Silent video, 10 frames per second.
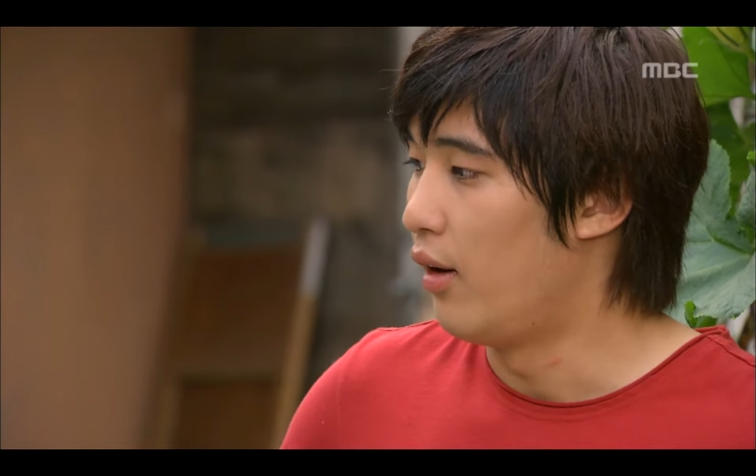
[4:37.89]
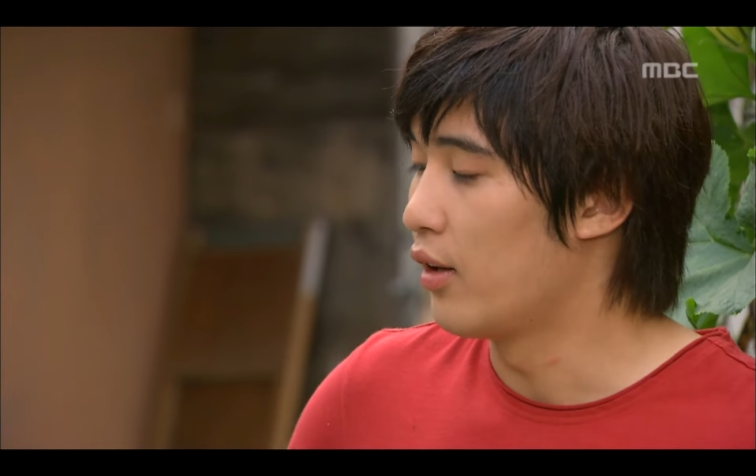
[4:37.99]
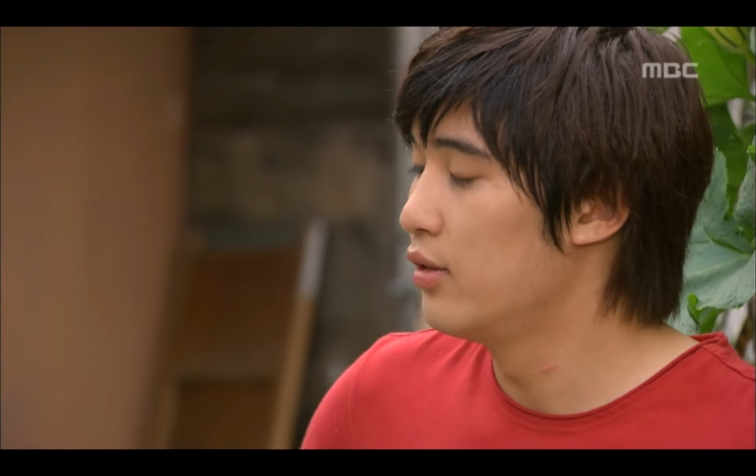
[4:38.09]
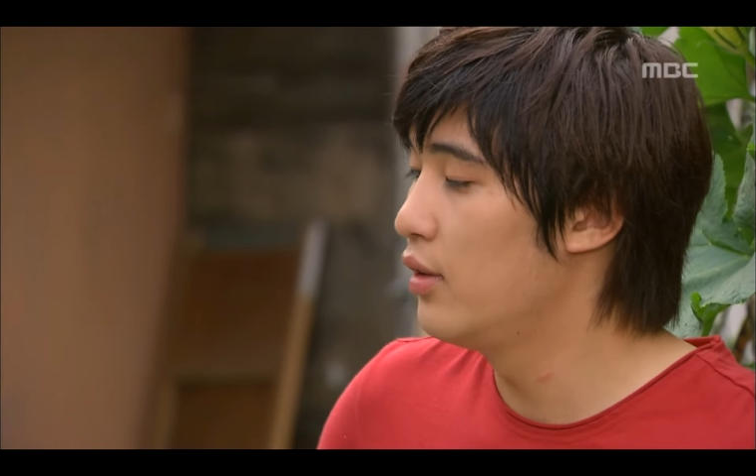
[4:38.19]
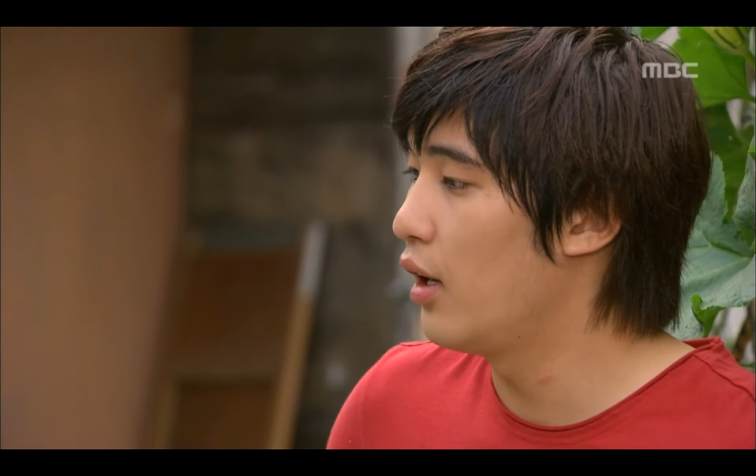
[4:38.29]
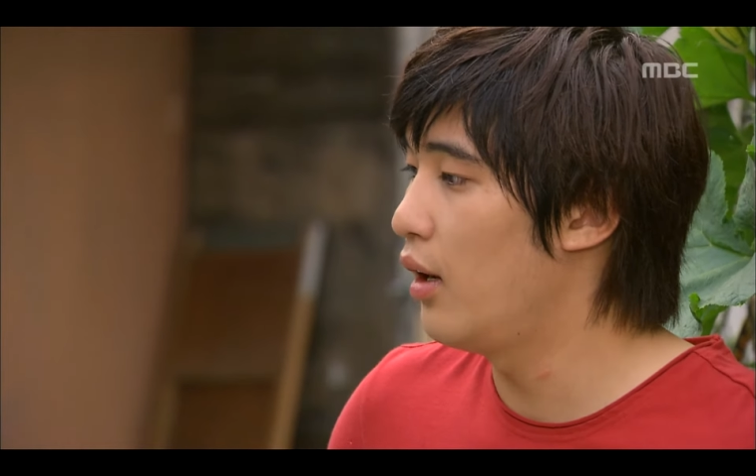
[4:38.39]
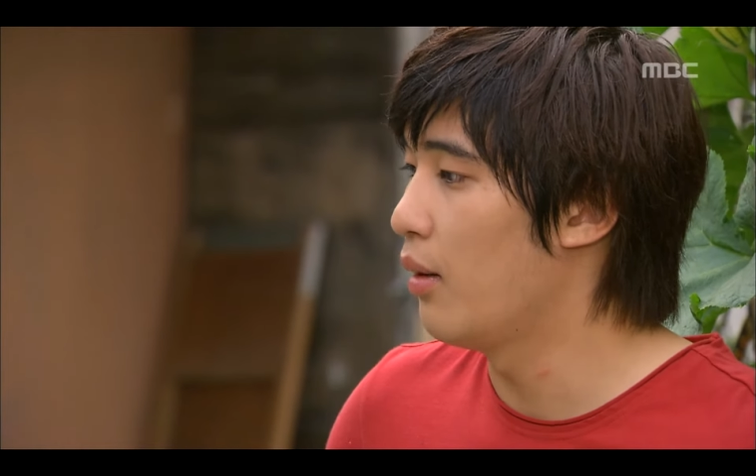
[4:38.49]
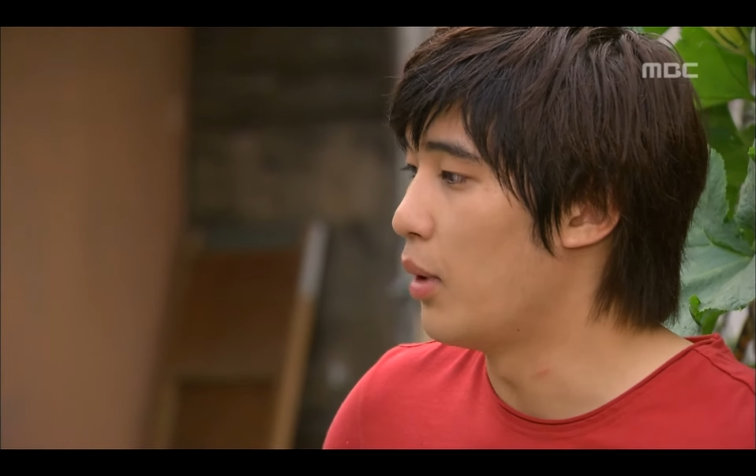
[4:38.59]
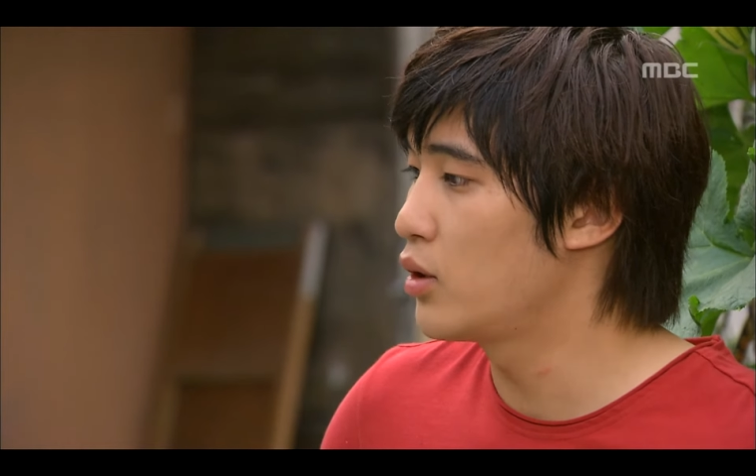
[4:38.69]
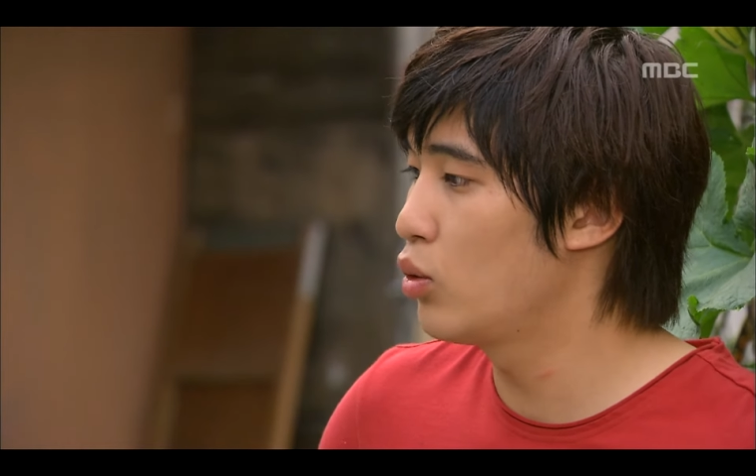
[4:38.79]
아
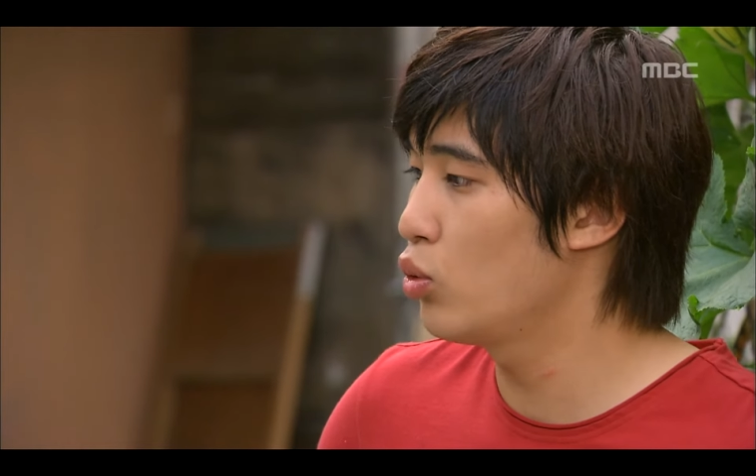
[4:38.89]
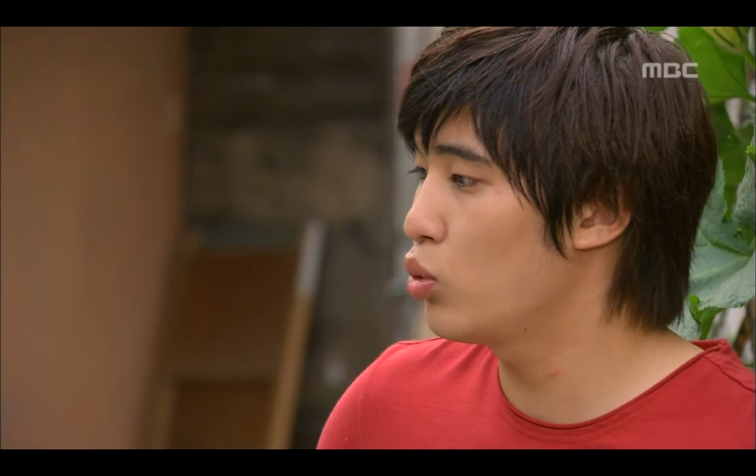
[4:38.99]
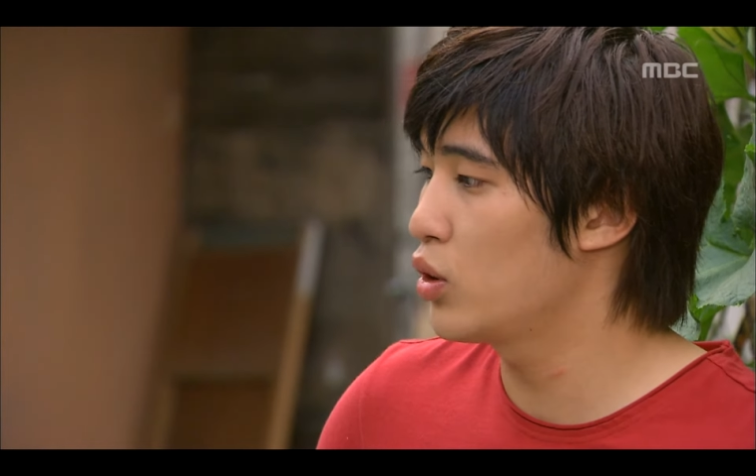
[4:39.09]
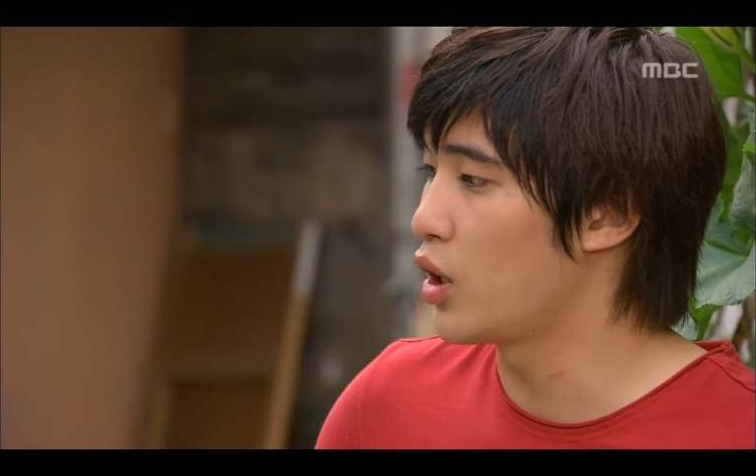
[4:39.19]
근데 마천동 쪽에서